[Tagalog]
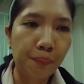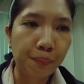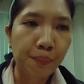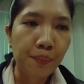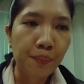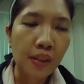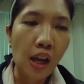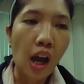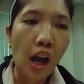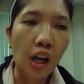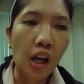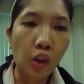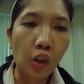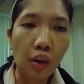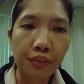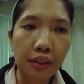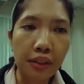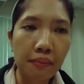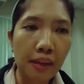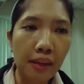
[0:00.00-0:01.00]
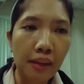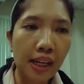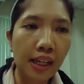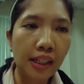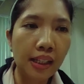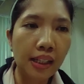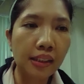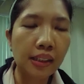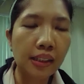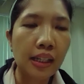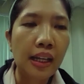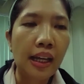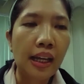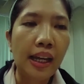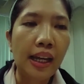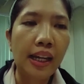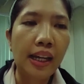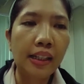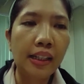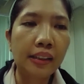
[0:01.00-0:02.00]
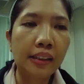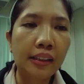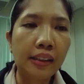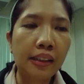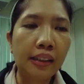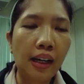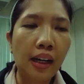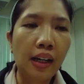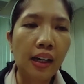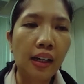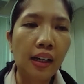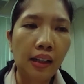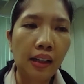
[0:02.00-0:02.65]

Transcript: uh, government and uh,